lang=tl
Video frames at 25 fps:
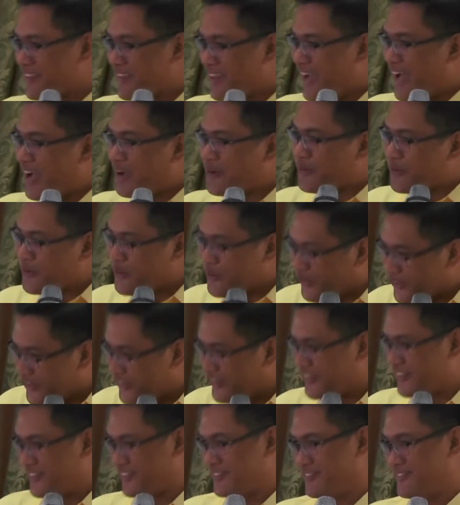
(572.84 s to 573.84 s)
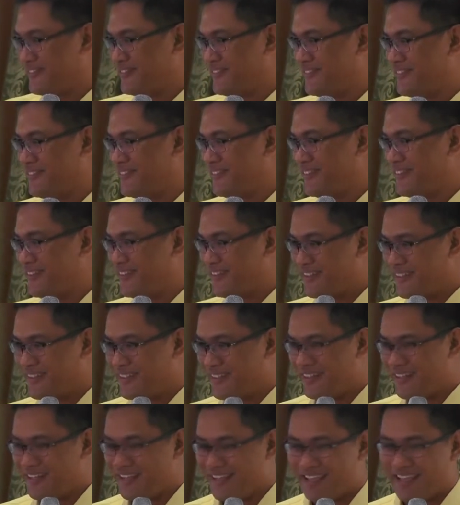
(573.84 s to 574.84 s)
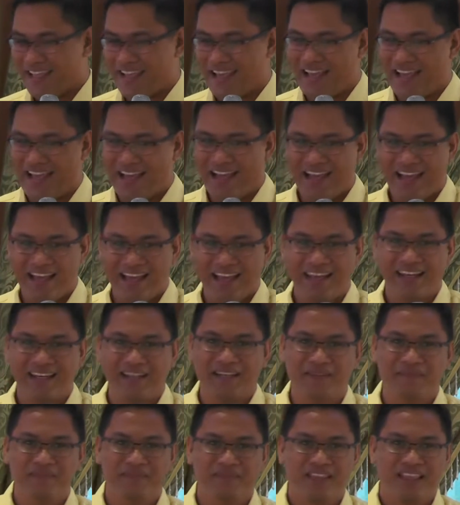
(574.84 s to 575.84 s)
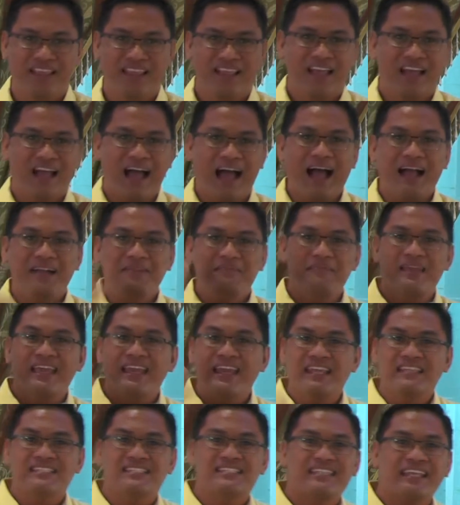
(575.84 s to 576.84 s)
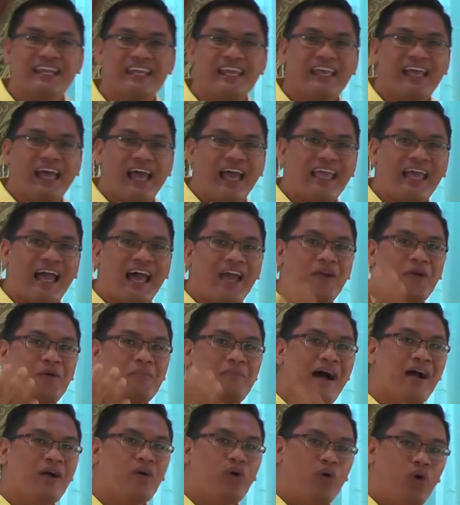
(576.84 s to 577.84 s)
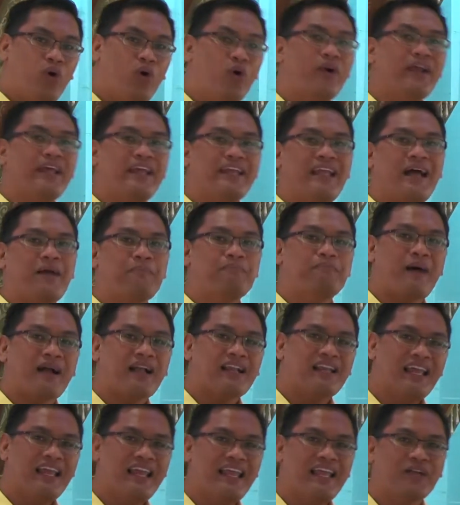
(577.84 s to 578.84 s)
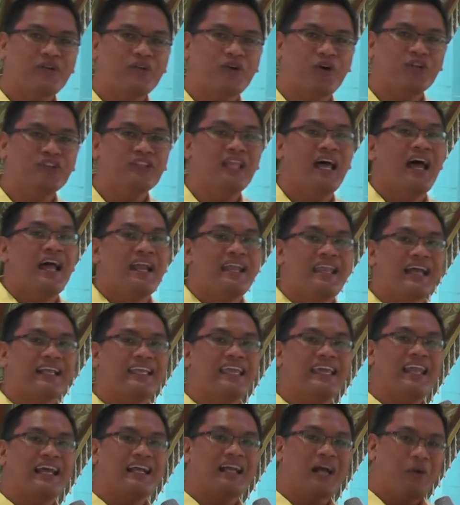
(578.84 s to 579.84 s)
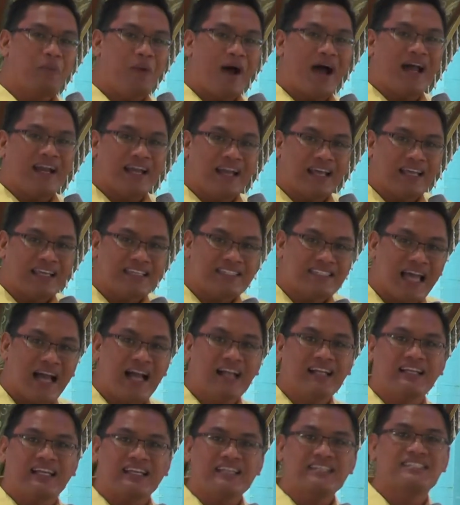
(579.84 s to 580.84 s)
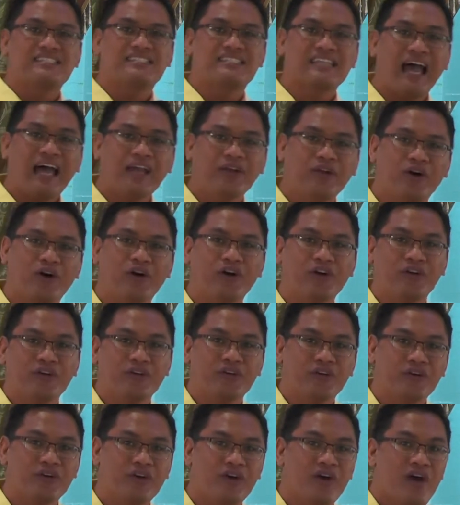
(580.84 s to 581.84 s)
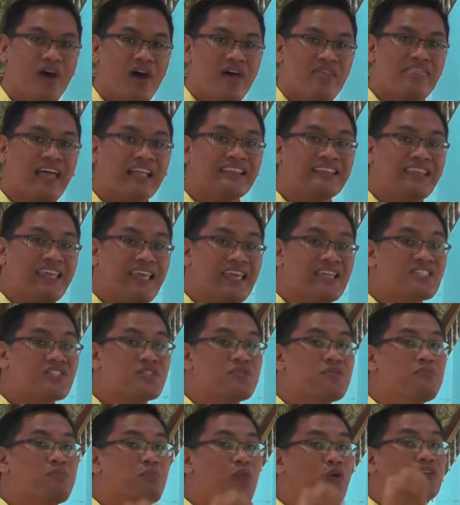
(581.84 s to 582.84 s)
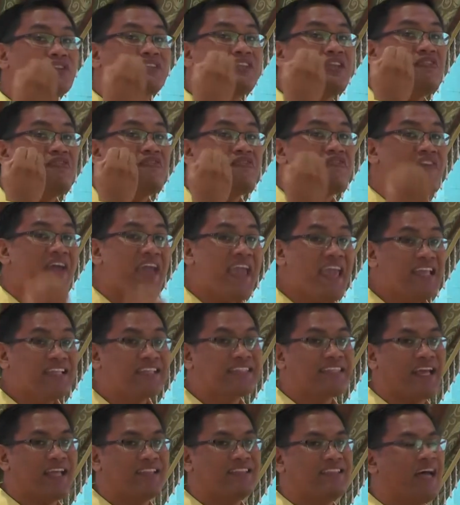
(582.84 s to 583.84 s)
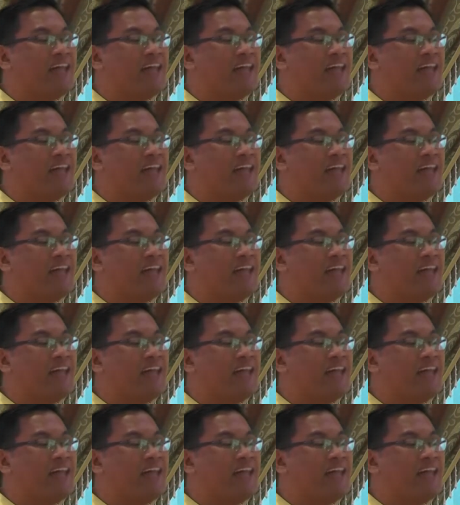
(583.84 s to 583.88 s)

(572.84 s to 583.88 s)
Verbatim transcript: Ako yun. Yan. Ang ministry ay anumang uri ng paglilingkod na ginagawa ng isang Kristiyano that is motivated